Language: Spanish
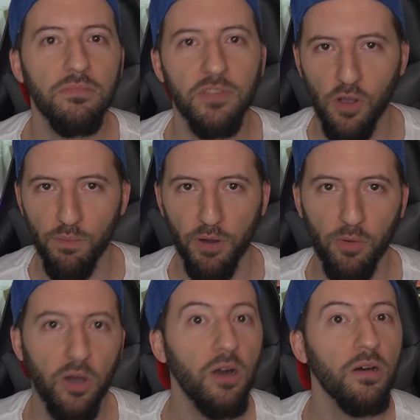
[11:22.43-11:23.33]
Se
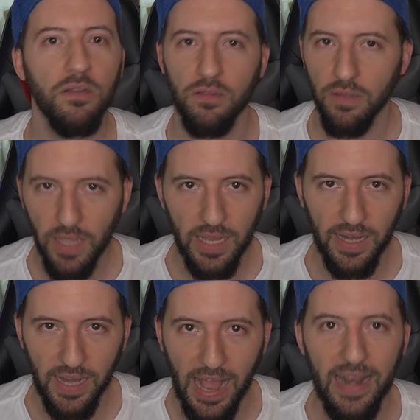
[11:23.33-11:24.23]
comprobó, es
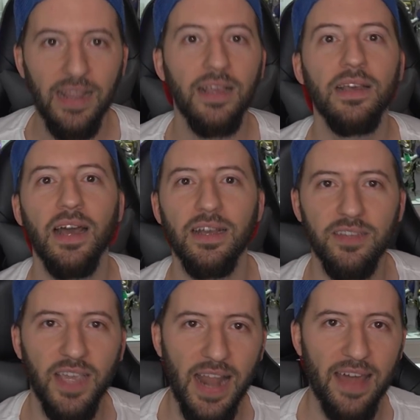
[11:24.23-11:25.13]
real. Así
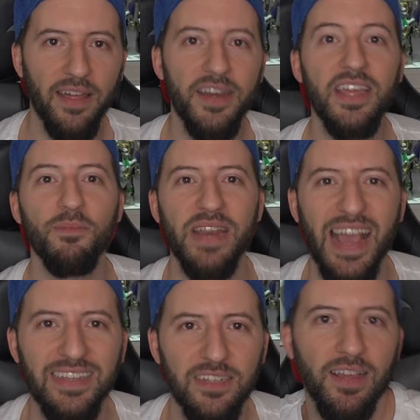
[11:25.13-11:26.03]
que nada, Nicki
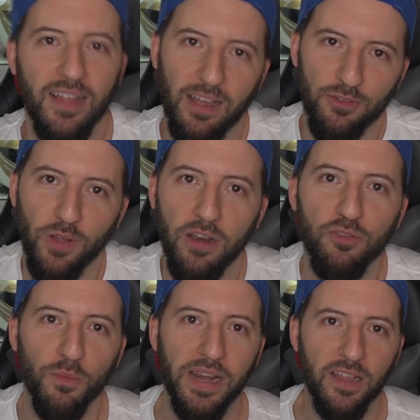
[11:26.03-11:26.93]
Minaj, ayúdalo a
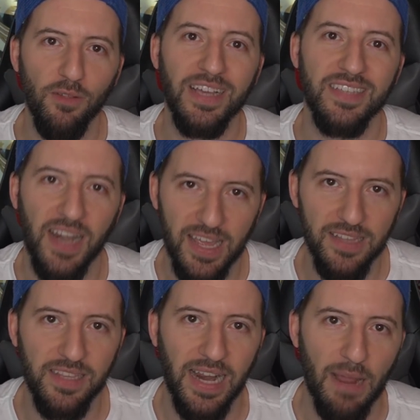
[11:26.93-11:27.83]
tu marido a que se
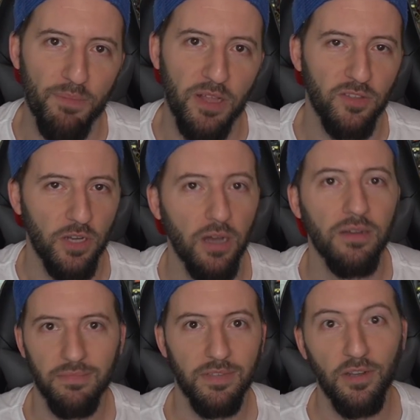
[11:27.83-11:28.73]
registre rápido, si
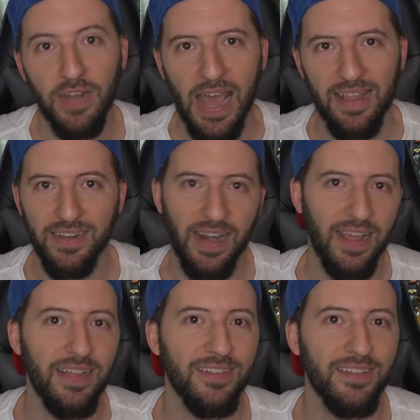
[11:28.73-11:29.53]
no, si no nada, en realidad